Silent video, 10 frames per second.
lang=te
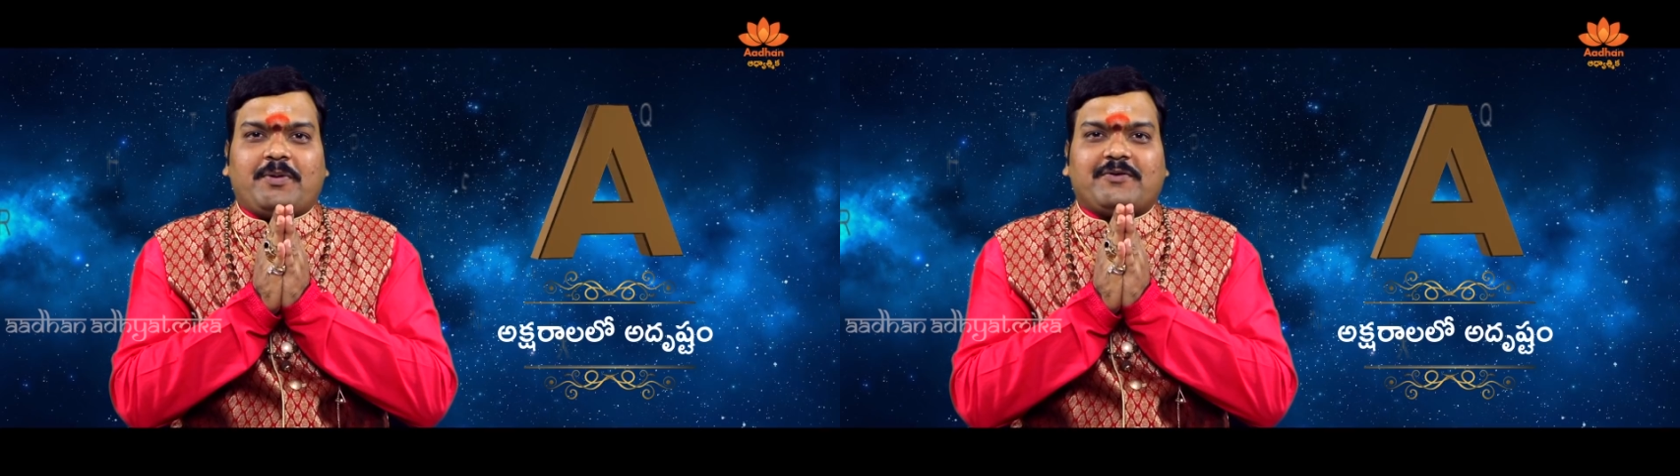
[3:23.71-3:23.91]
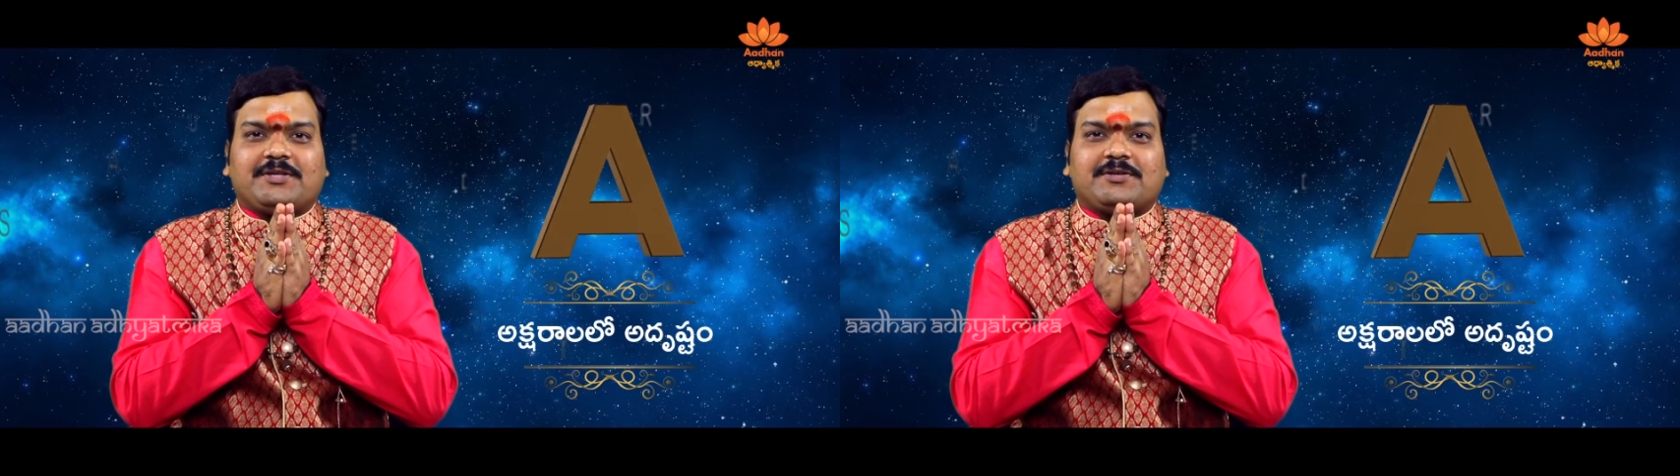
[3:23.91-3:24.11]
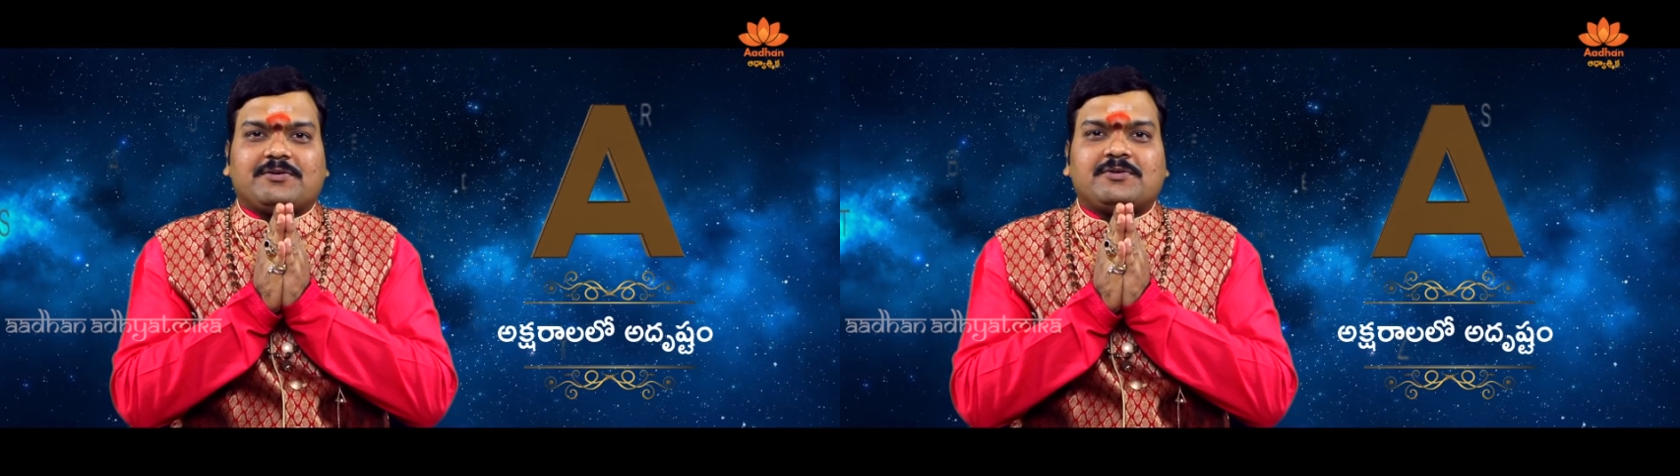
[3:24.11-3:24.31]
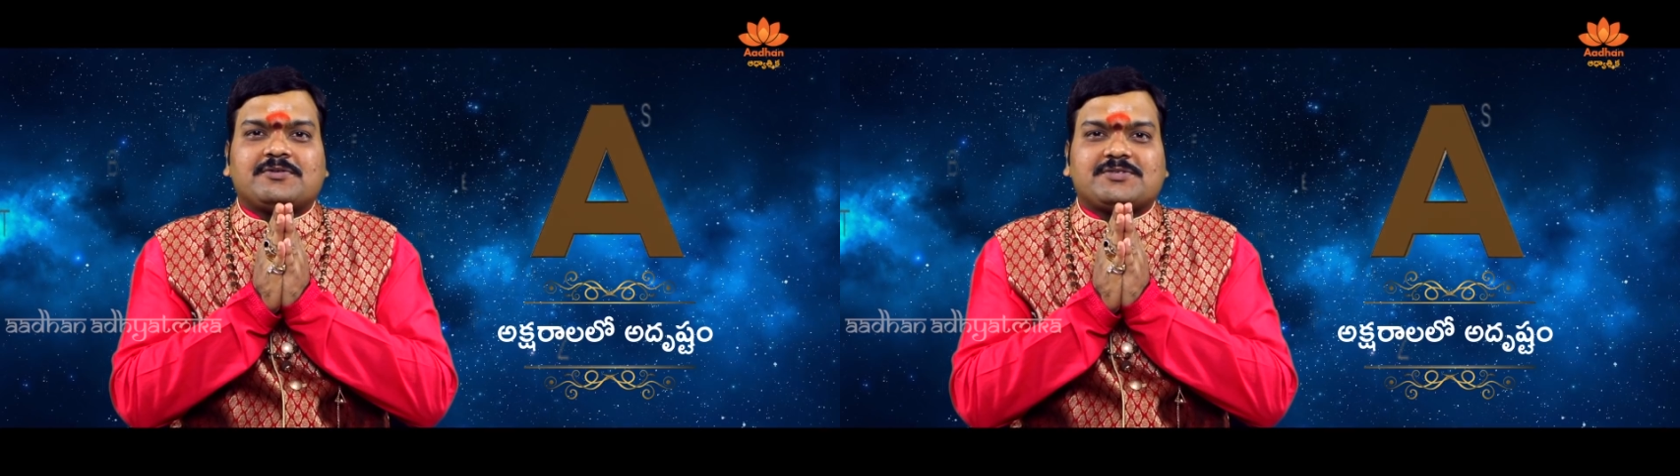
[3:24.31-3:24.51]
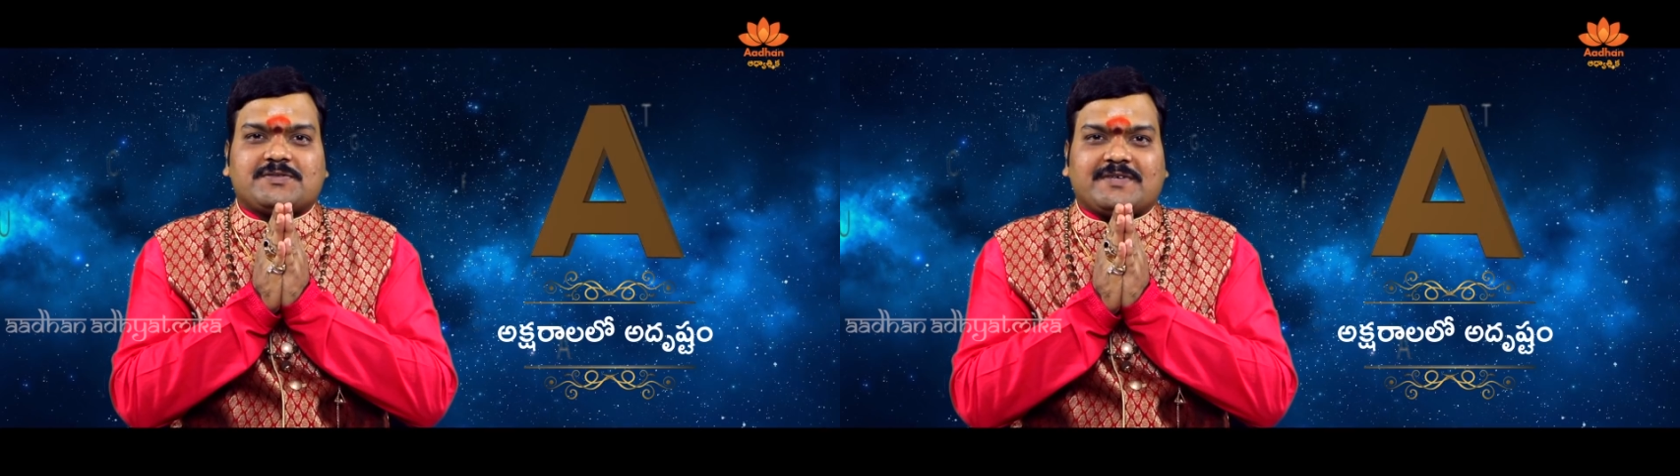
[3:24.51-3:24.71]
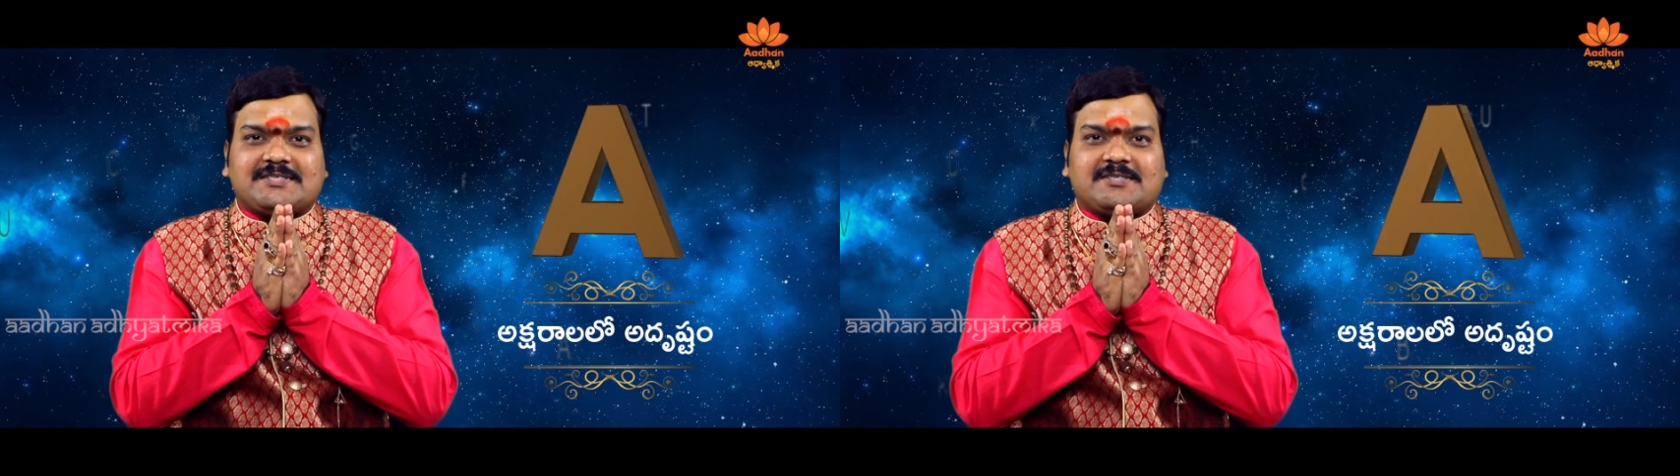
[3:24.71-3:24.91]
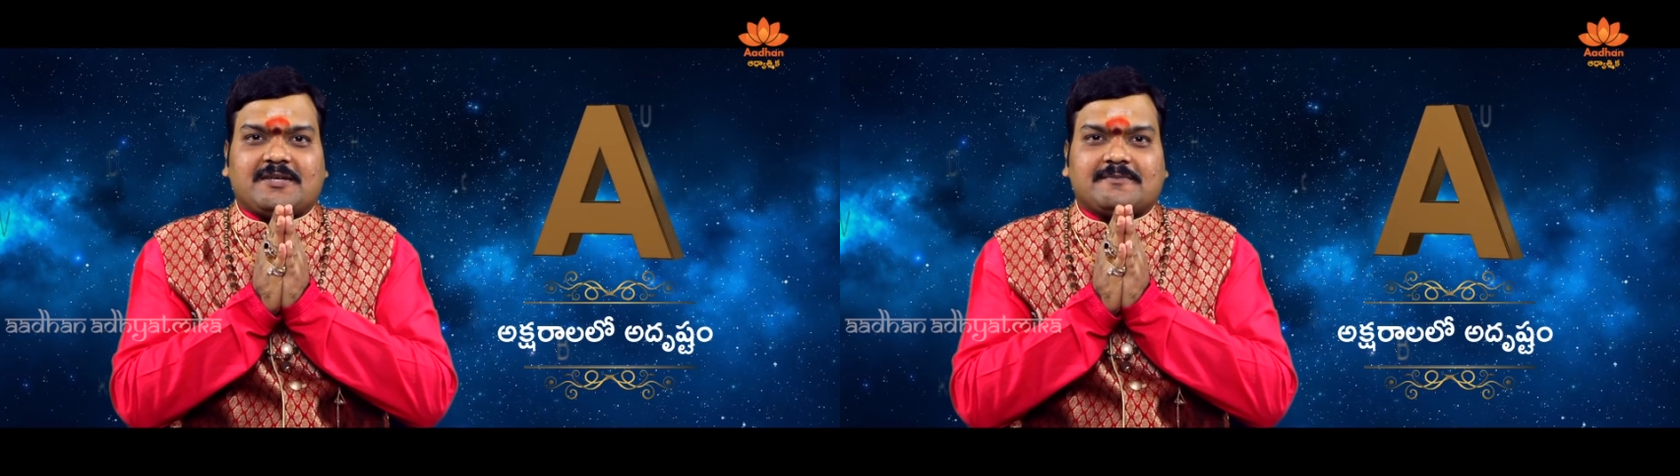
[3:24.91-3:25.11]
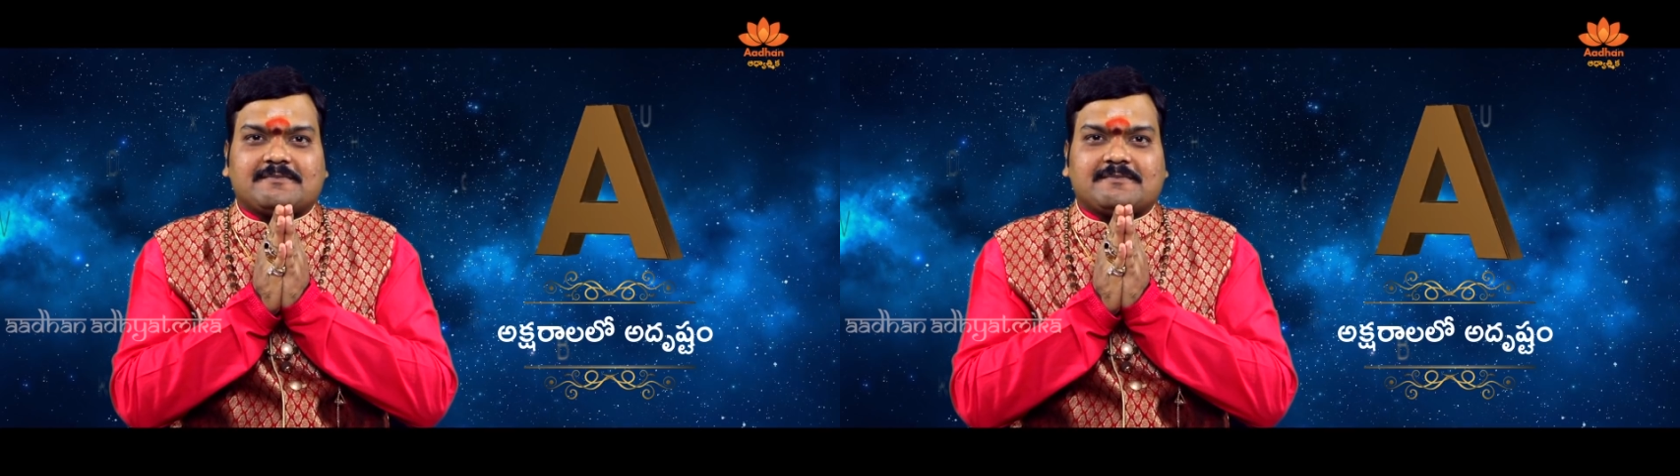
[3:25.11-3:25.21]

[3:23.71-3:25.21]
భవంతు స్వస్తి